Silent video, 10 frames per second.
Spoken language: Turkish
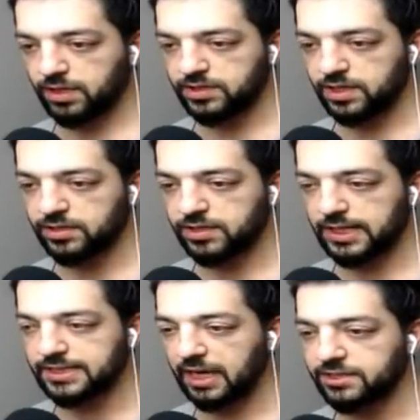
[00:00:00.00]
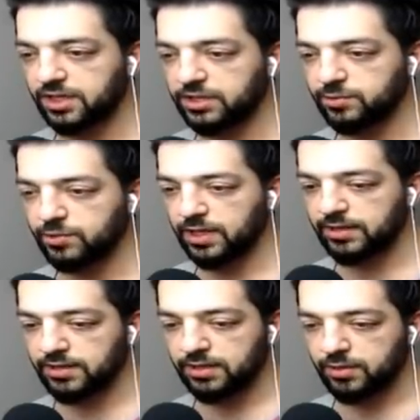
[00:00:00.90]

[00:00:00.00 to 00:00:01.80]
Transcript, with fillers: Kaç kaç kaç kaç kaç burada.